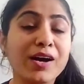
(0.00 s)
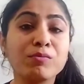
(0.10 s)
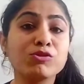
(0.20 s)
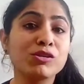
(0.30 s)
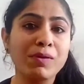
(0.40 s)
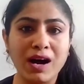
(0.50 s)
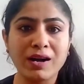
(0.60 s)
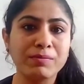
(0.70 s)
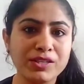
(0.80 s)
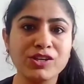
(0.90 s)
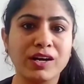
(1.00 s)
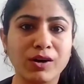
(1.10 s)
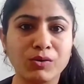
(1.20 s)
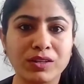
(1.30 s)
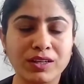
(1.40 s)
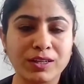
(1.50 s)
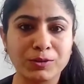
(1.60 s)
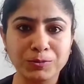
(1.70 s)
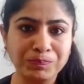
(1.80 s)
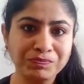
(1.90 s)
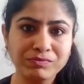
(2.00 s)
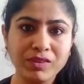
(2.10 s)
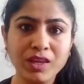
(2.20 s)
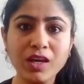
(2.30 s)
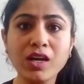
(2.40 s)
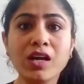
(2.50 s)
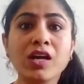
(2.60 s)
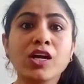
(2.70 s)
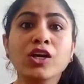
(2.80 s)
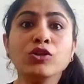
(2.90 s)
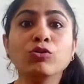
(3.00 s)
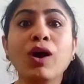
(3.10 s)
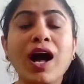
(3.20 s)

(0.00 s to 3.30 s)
अगर मुझे बाहर भी जाना होता था तो तो